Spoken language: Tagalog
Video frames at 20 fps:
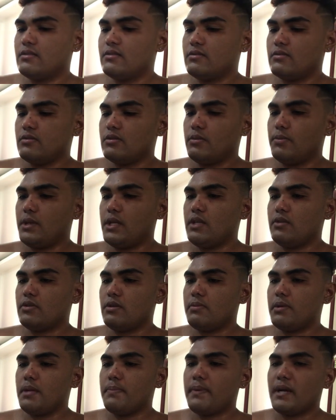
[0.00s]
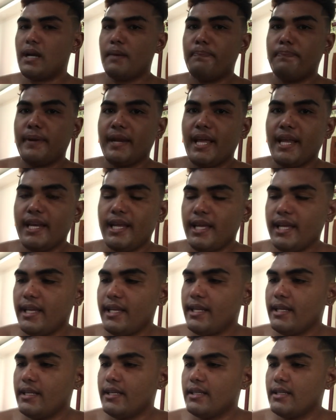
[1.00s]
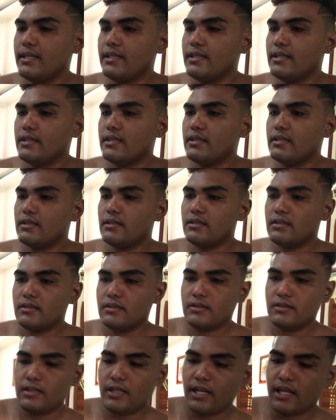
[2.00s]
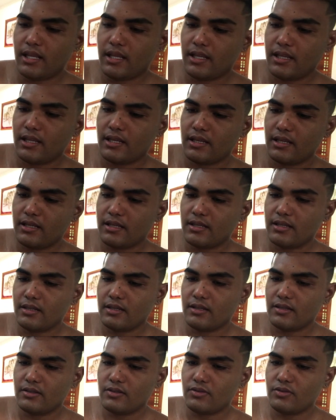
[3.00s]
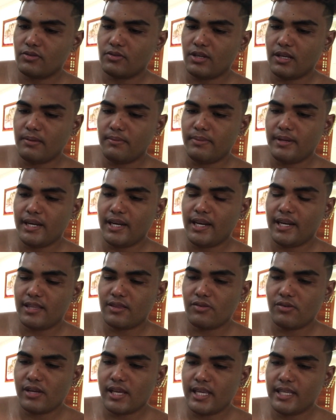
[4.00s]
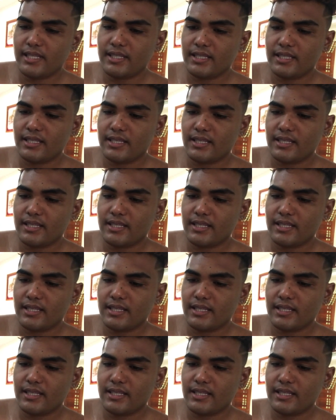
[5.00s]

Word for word: So ni so ni pagapre ni. Tara. So na abre na to guys.